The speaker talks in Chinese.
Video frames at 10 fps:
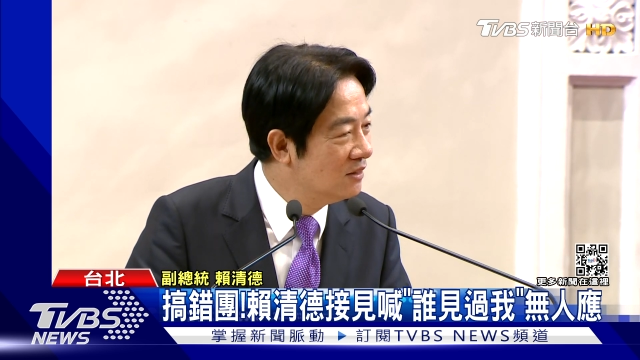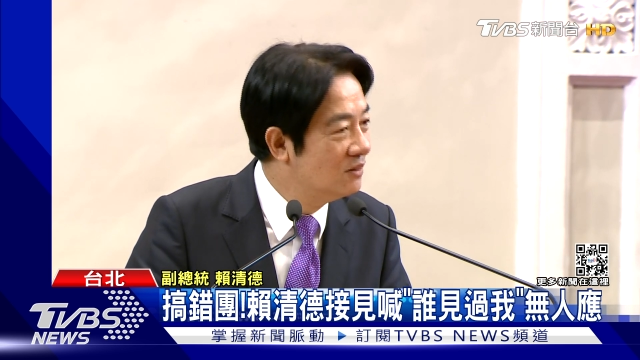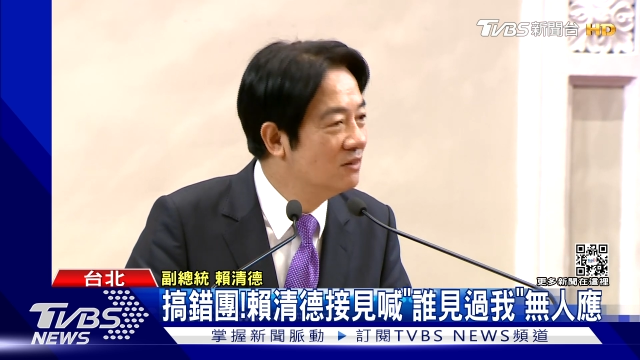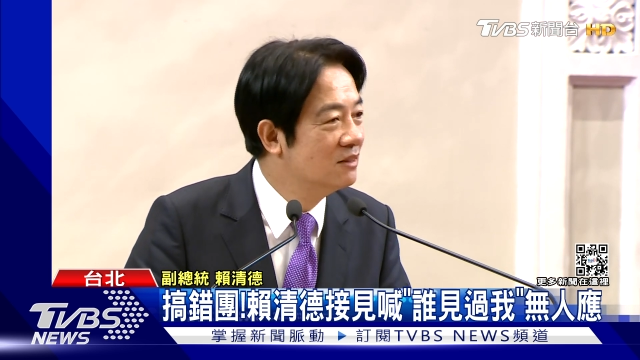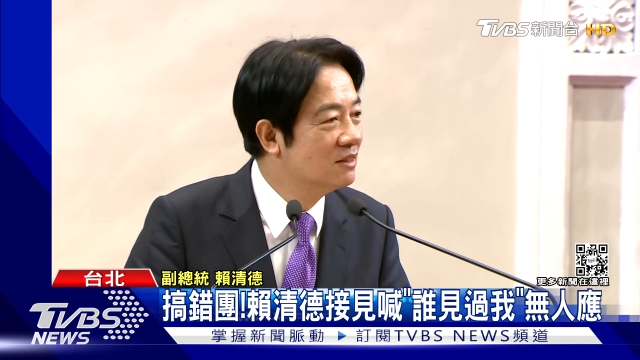
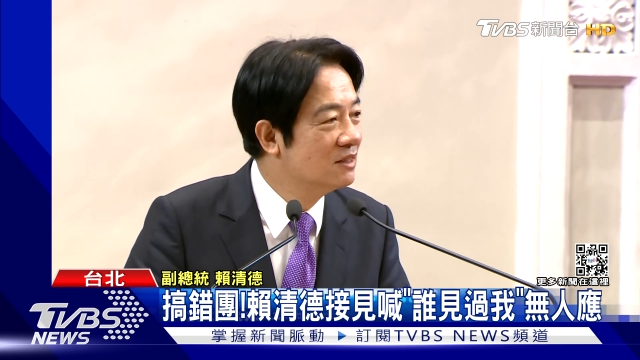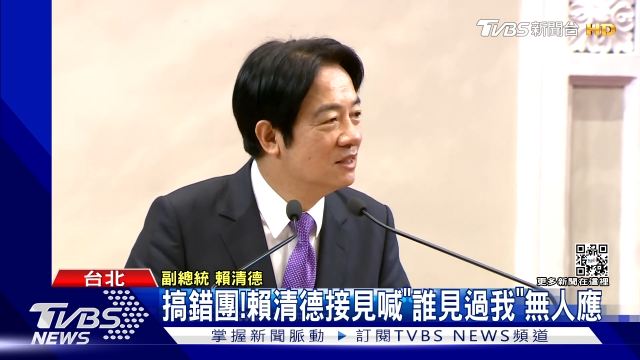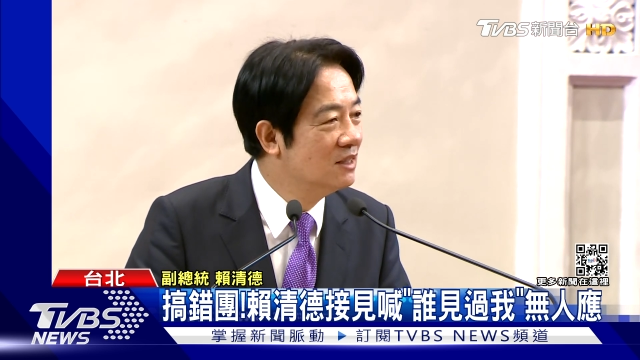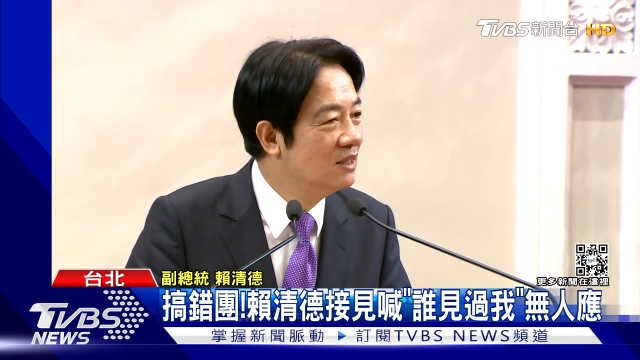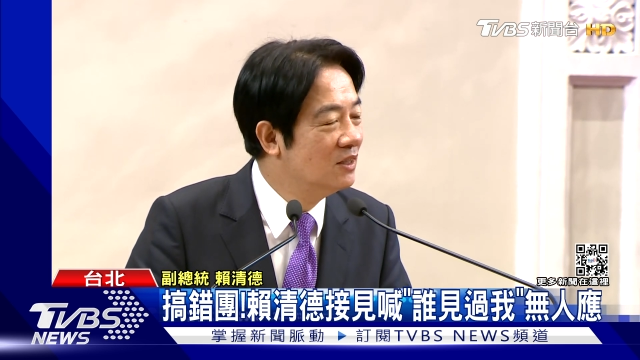
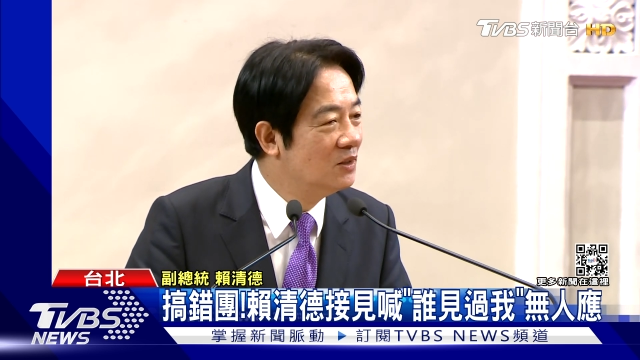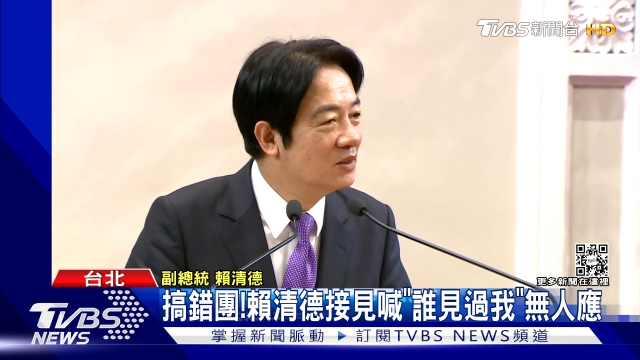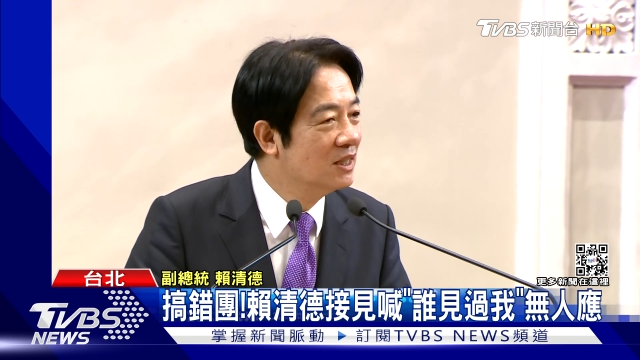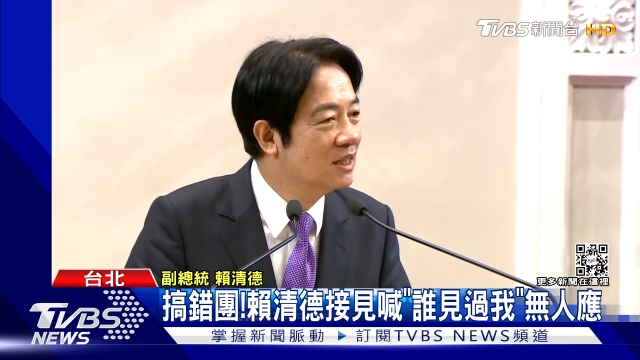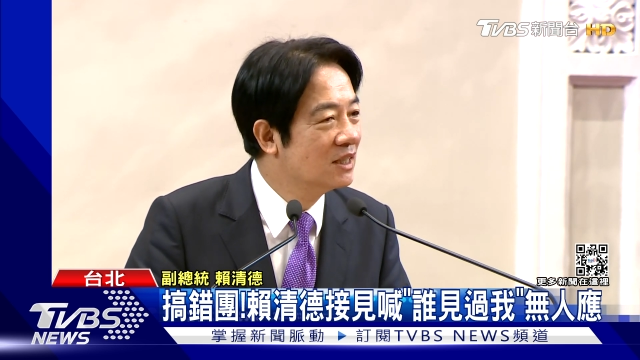
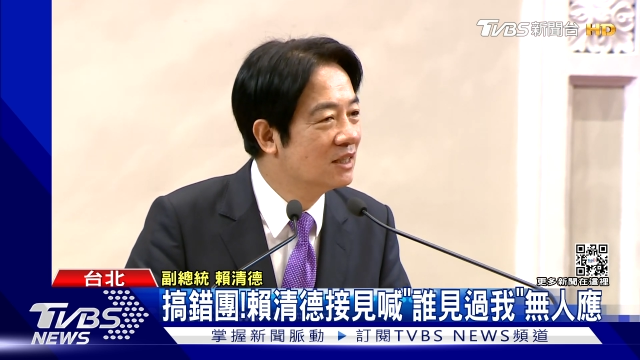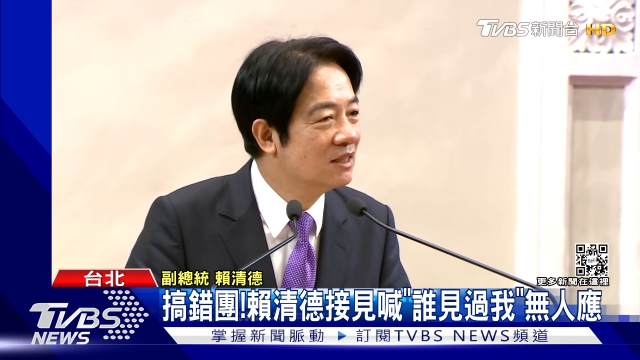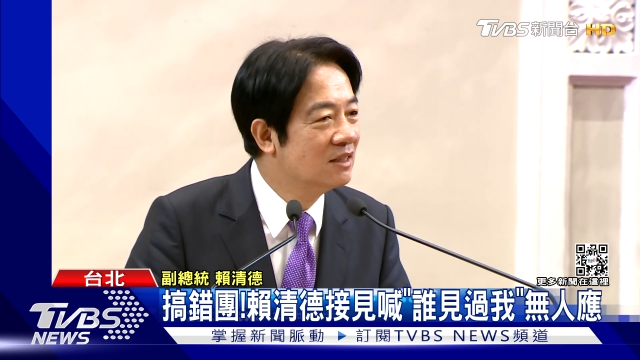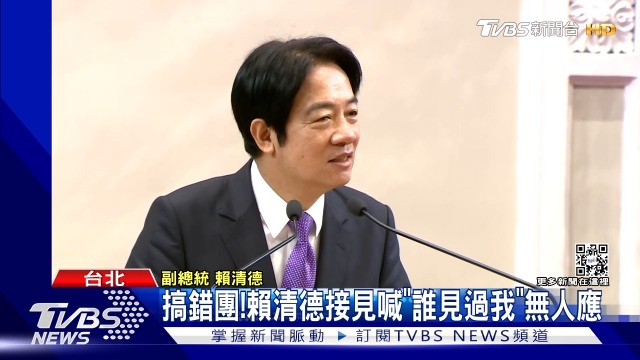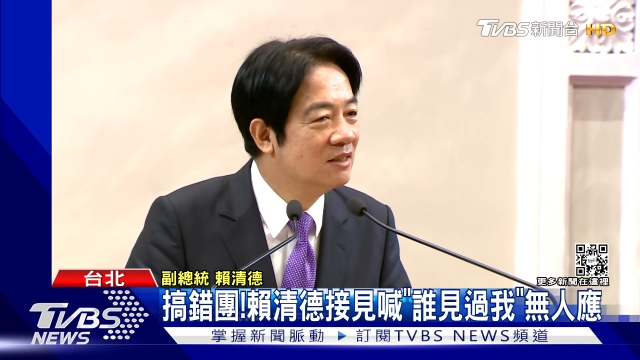哦，OK，
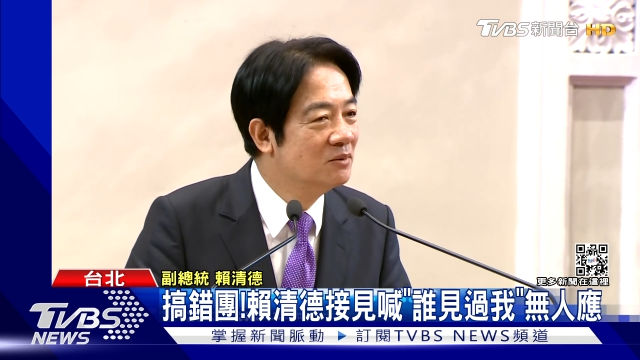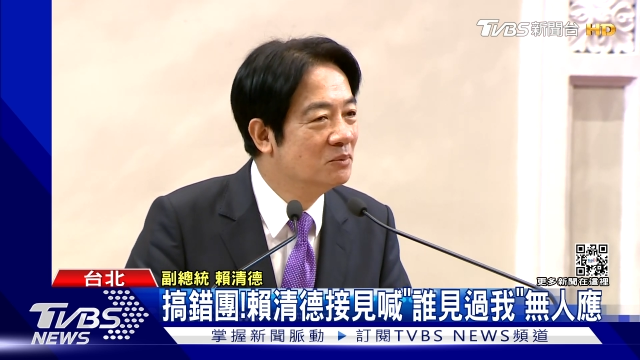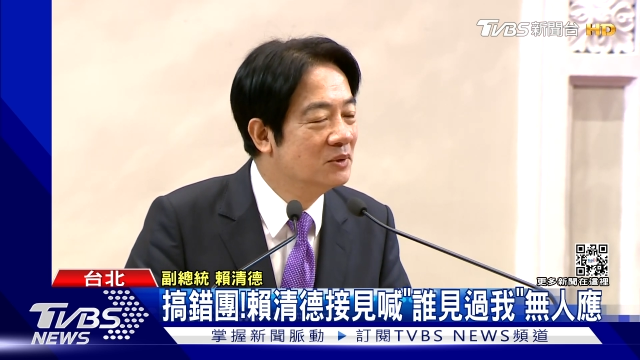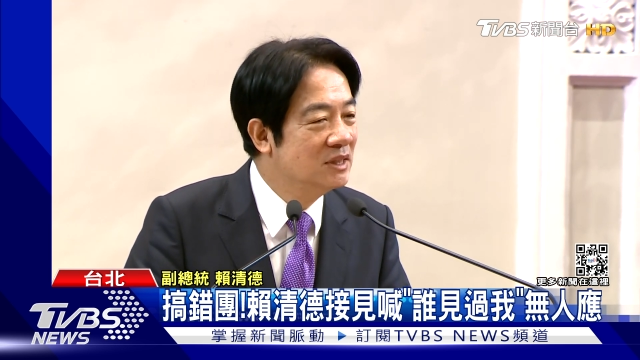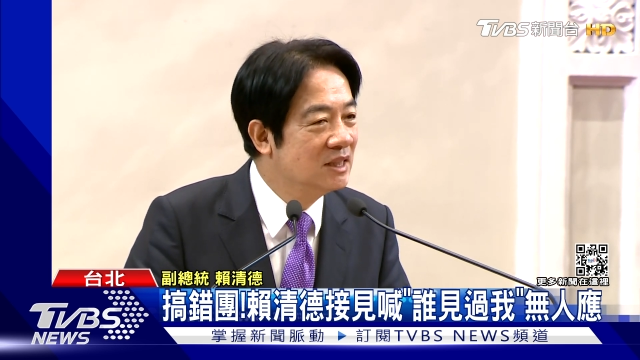
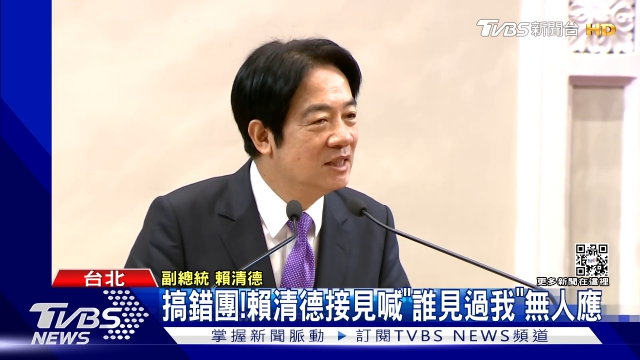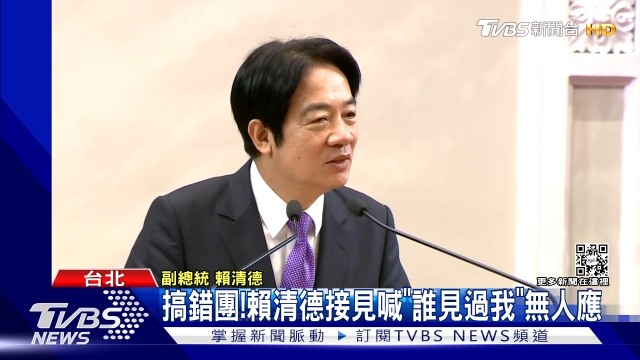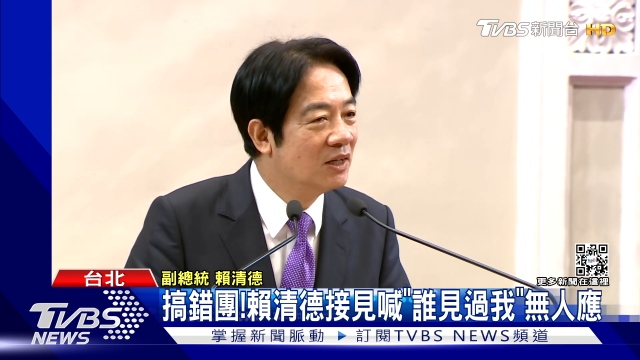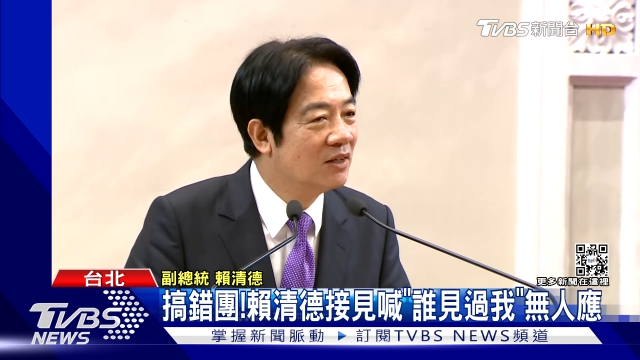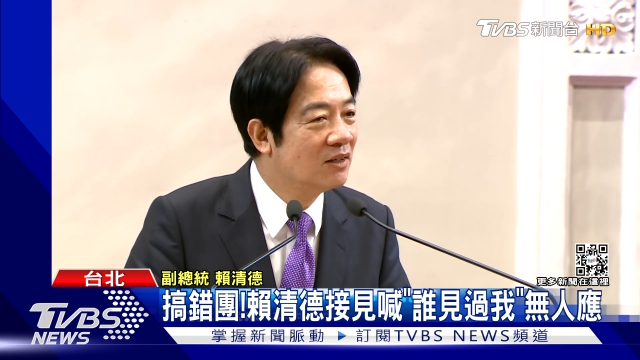不是这一
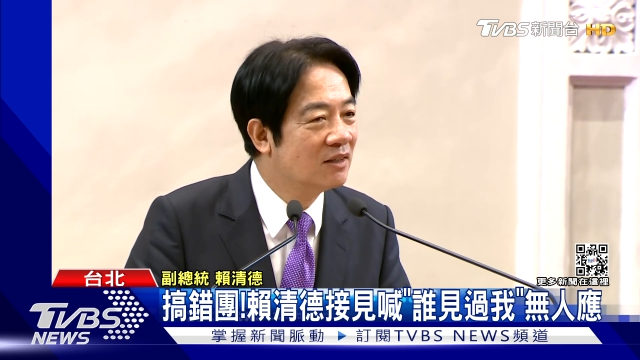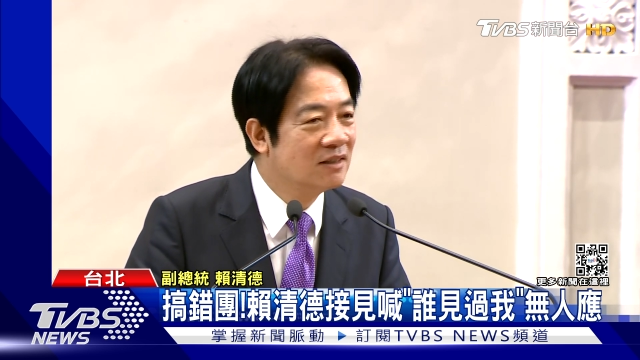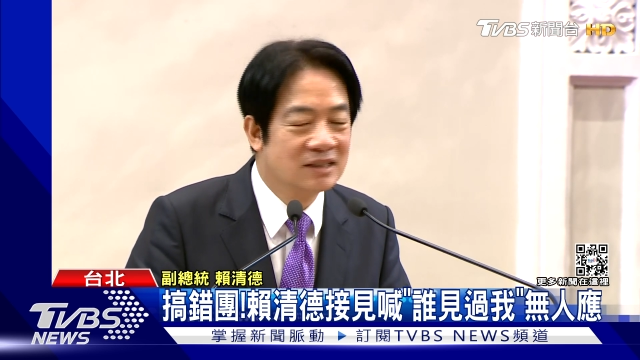团哦。